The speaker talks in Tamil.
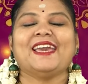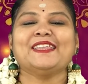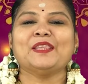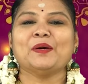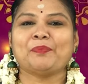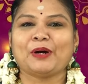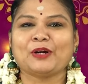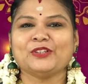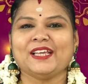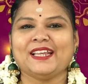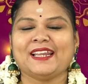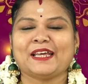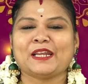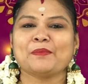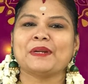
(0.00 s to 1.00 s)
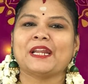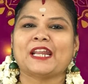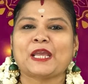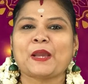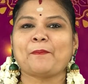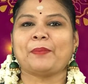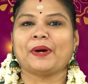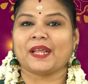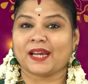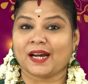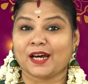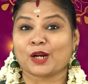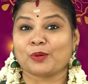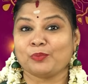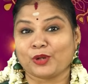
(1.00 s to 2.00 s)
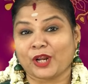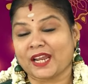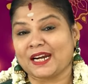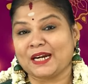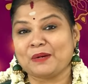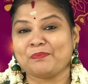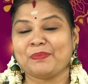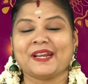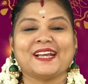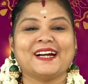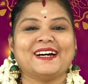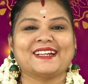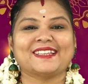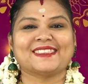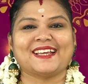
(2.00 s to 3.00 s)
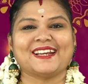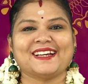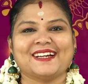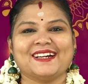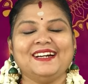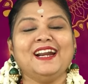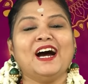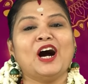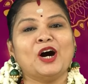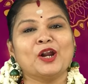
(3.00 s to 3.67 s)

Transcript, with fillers: இந்த பகுதியில் நம்ம நிறைய பரிகார முறைகள் பரிகார தலங்கள்